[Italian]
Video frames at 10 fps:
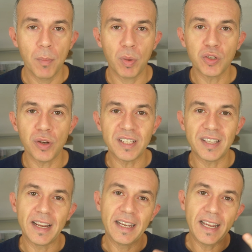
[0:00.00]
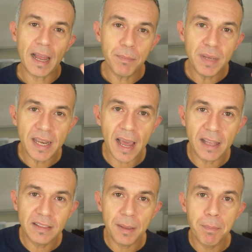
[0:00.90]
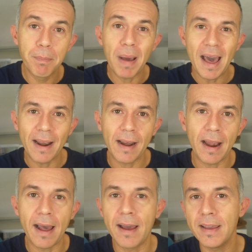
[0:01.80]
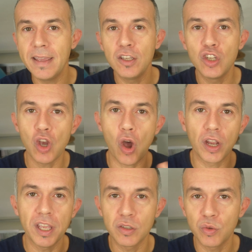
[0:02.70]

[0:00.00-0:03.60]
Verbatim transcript: possono essere camminati barra in jogging